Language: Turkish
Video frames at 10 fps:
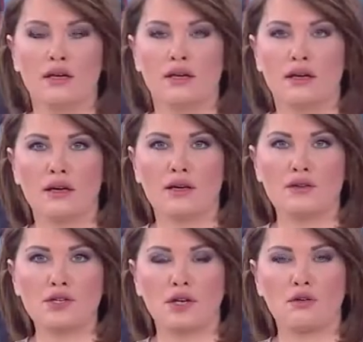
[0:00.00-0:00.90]
Tekrar
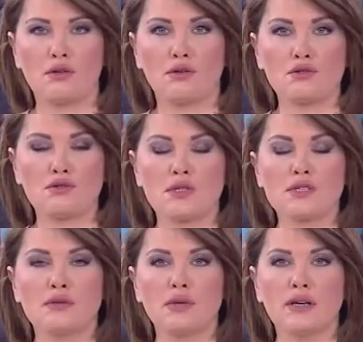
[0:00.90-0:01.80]
teşekkür ediyoruz.
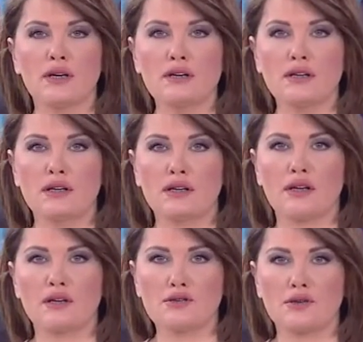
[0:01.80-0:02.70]
Kısa bir ara,
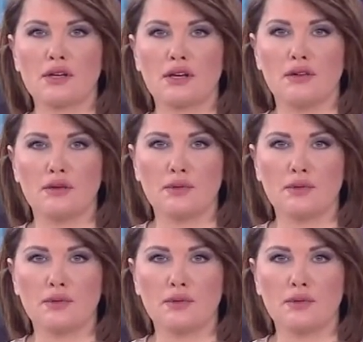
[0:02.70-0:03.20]
aradan sonra devam